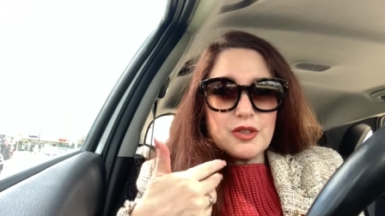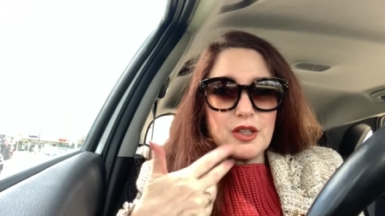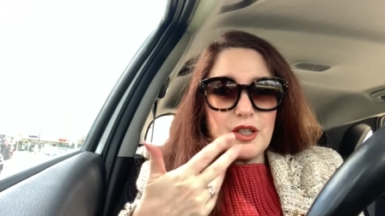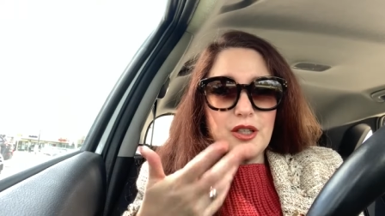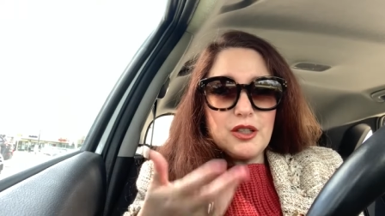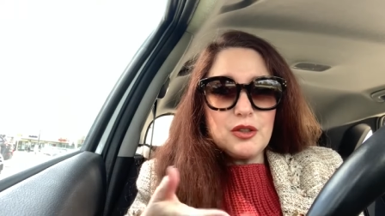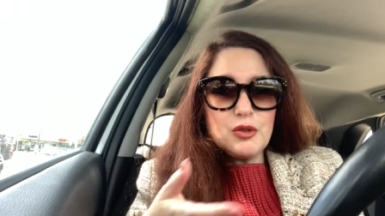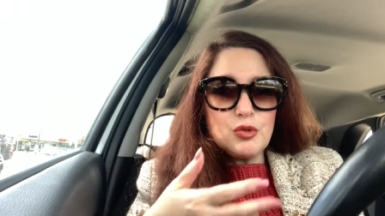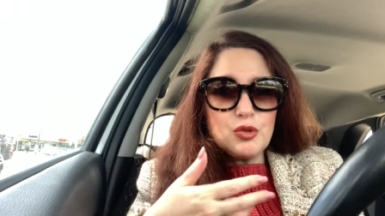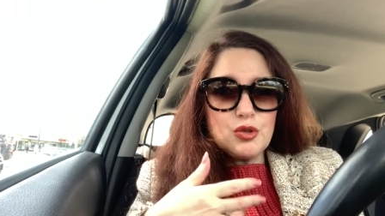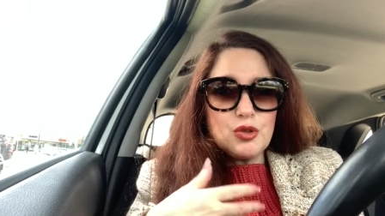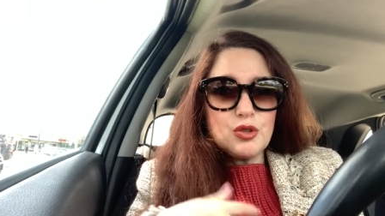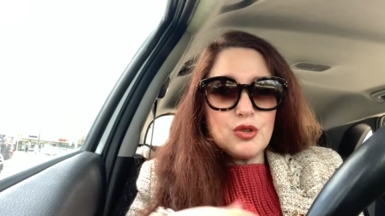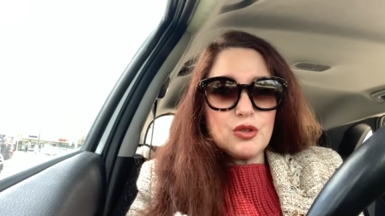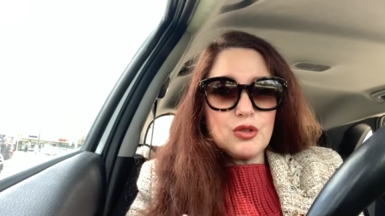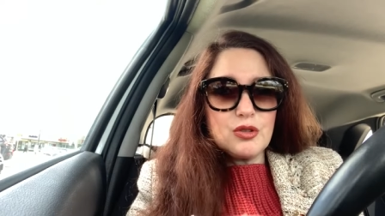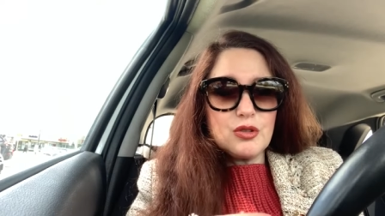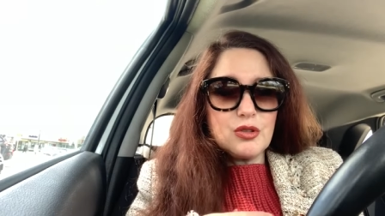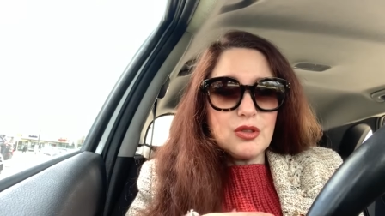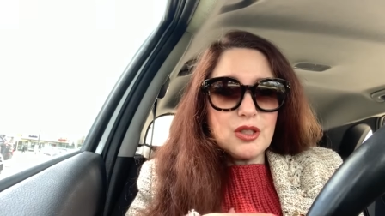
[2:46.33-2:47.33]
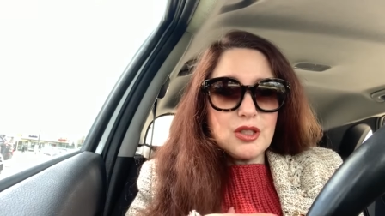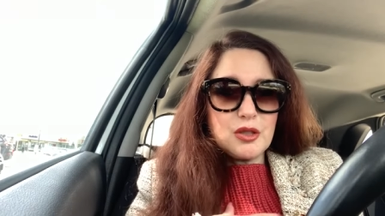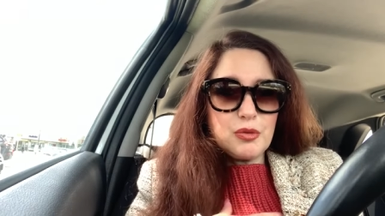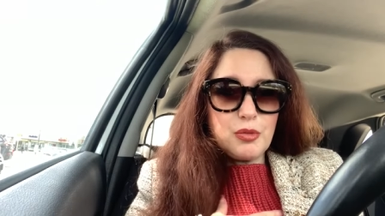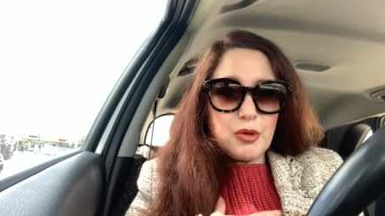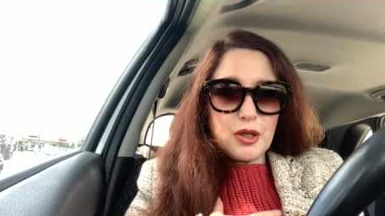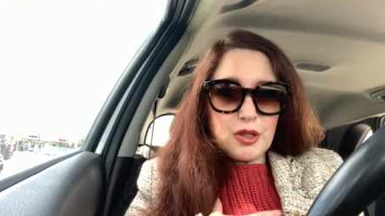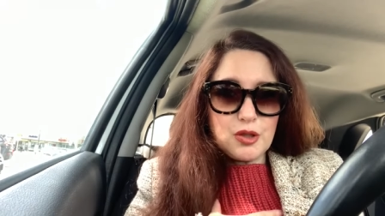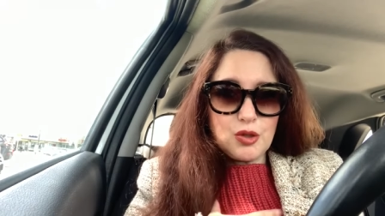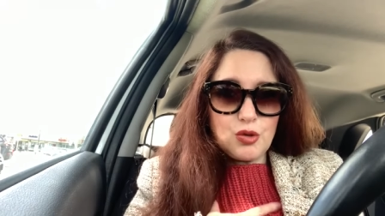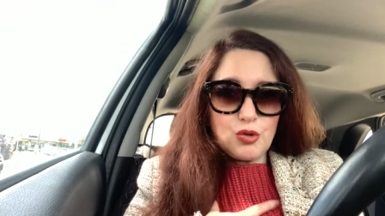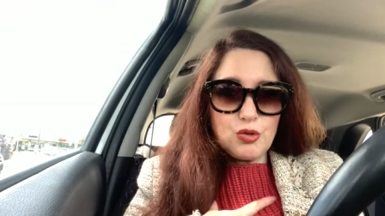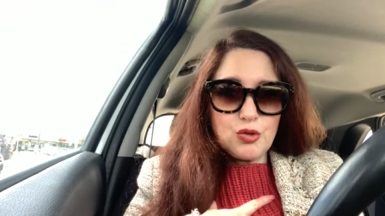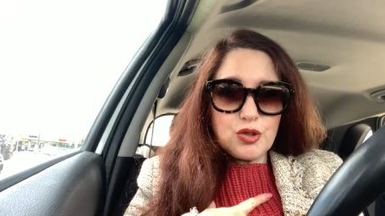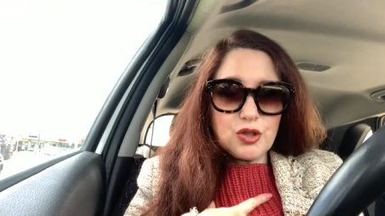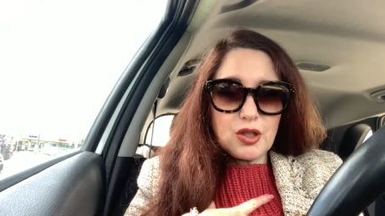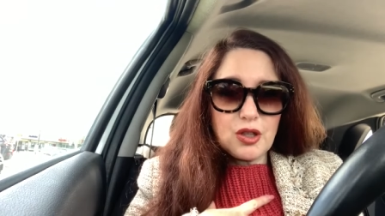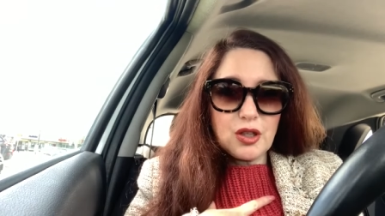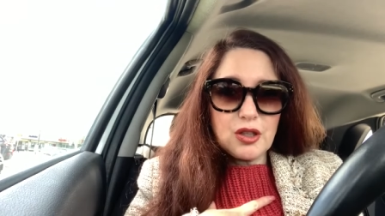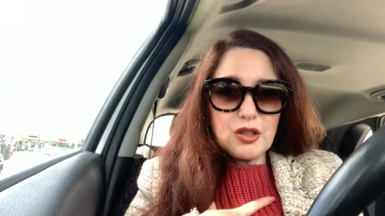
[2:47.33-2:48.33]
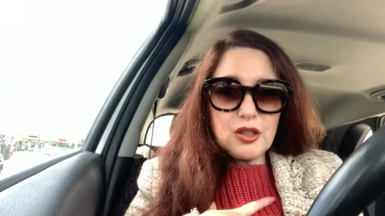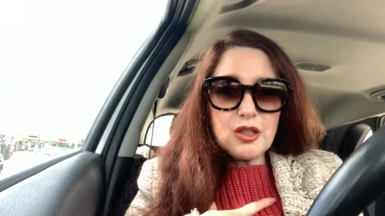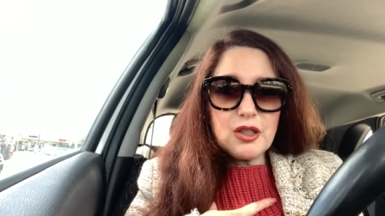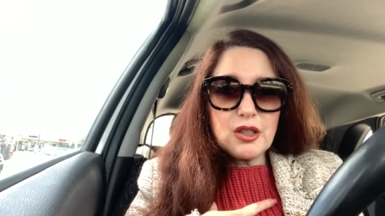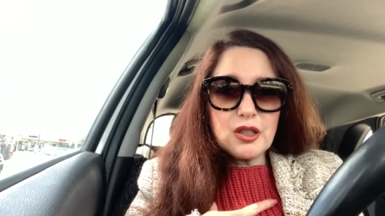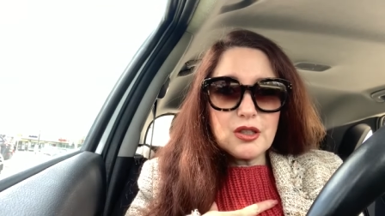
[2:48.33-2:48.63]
взглянуть на себя с другой стороны.